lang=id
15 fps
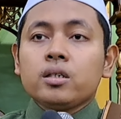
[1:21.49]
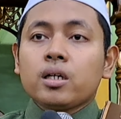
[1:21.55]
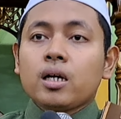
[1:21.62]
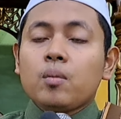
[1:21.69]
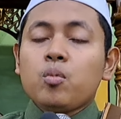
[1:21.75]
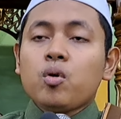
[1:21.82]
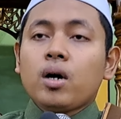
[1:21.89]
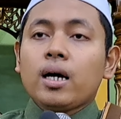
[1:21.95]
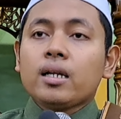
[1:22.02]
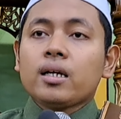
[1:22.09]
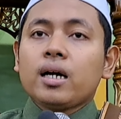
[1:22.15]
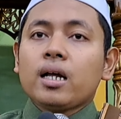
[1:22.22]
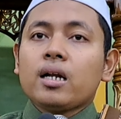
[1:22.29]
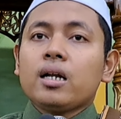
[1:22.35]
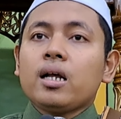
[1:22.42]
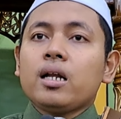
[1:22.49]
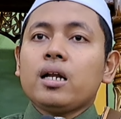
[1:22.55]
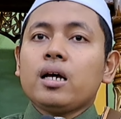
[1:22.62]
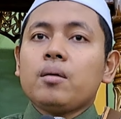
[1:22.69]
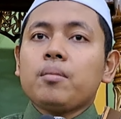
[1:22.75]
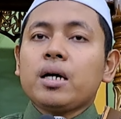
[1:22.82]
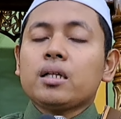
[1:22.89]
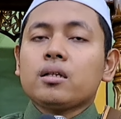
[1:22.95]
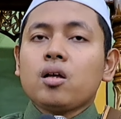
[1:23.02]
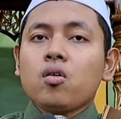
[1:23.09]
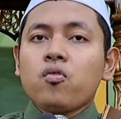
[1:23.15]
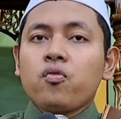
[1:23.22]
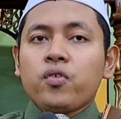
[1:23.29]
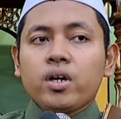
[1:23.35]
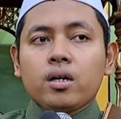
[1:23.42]
Jika bukan karena nikmat
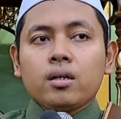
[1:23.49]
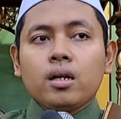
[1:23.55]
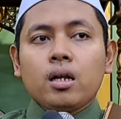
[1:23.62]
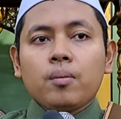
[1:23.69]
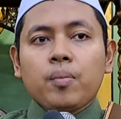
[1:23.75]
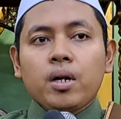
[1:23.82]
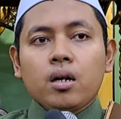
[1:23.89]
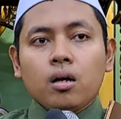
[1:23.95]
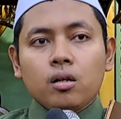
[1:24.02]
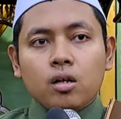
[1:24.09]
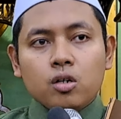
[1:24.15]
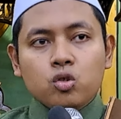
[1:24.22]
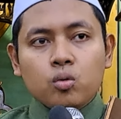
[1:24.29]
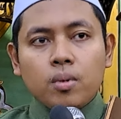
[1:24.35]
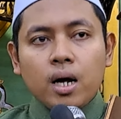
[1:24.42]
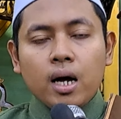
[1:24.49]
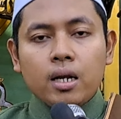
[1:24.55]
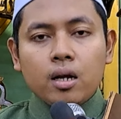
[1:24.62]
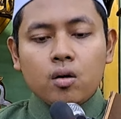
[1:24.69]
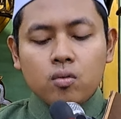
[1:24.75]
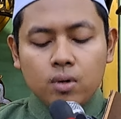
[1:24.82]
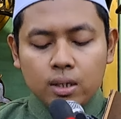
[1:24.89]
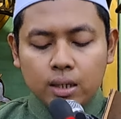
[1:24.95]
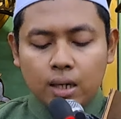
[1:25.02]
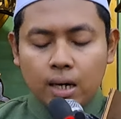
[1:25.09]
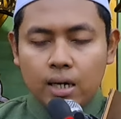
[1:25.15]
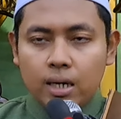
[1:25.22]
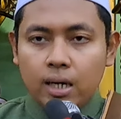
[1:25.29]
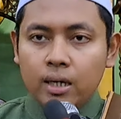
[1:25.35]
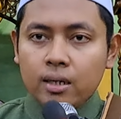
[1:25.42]
taufik daripada Allah Subhanahu wa
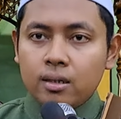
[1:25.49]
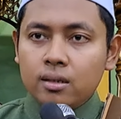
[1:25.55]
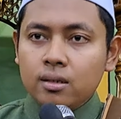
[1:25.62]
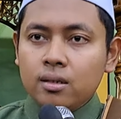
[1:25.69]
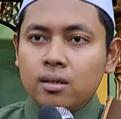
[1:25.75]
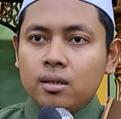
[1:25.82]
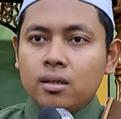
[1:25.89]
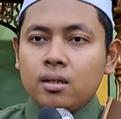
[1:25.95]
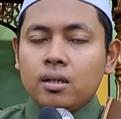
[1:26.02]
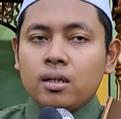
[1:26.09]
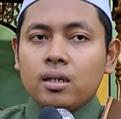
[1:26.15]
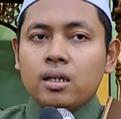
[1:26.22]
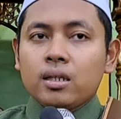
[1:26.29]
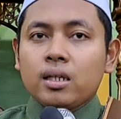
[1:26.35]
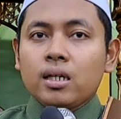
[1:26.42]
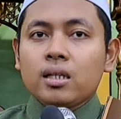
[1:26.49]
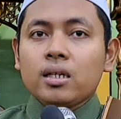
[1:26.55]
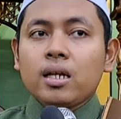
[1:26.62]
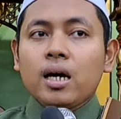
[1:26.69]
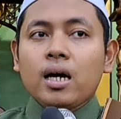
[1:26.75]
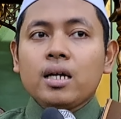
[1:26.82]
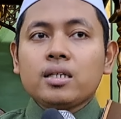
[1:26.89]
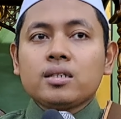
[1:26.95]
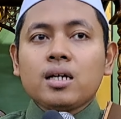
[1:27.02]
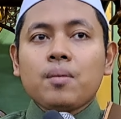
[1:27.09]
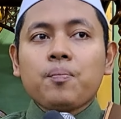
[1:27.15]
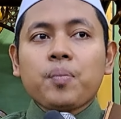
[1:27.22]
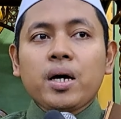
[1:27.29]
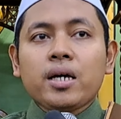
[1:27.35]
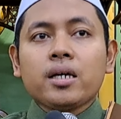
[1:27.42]
taala, kita tidak akan
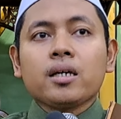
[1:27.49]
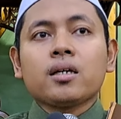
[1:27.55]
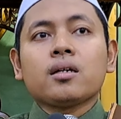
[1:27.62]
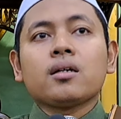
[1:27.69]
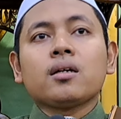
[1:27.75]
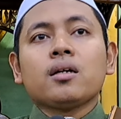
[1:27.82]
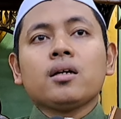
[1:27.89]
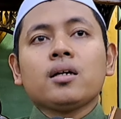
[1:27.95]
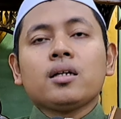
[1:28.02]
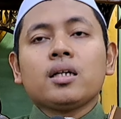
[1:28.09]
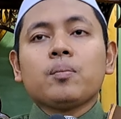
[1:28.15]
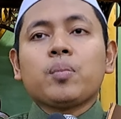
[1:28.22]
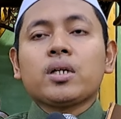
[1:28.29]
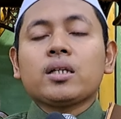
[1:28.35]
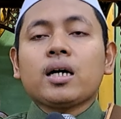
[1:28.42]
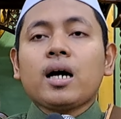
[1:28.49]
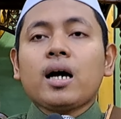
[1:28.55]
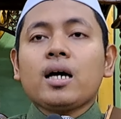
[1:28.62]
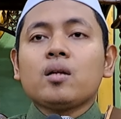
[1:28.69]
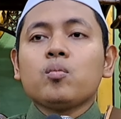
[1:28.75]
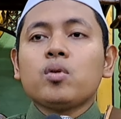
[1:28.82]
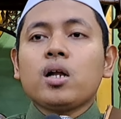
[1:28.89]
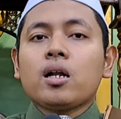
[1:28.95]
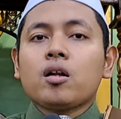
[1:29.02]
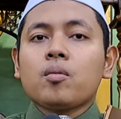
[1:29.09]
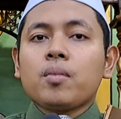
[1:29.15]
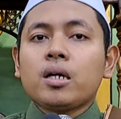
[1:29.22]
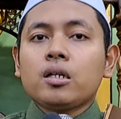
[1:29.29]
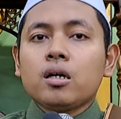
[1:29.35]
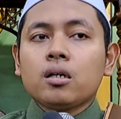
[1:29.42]
sampai di pertengahan bulan
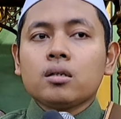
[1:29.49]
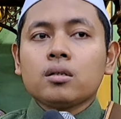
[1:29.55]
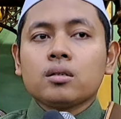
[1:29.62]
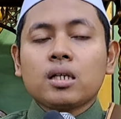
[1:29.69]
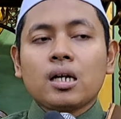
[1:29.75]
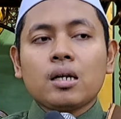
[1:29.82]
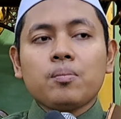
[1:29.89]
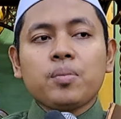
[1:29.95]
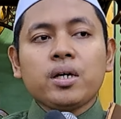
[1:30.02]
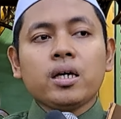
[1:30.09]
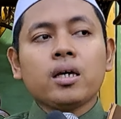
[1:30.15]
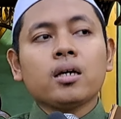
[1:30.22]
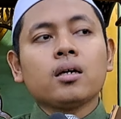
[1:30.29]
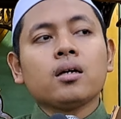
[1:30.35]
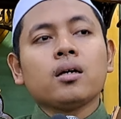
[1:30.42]
Ramadan terlebih